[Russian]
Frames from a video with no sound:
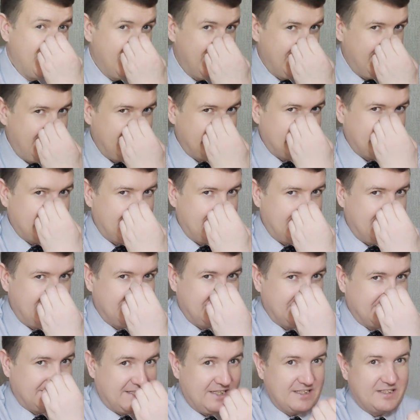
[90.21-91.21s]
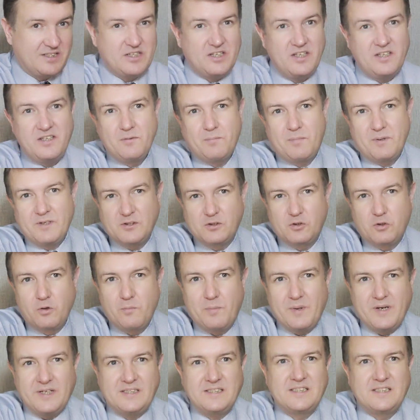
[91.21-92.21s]
это достаточно непростой
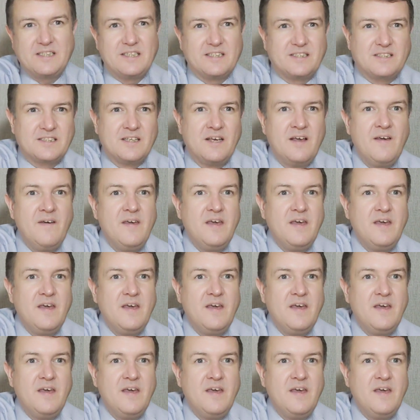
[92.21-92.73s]
процесс.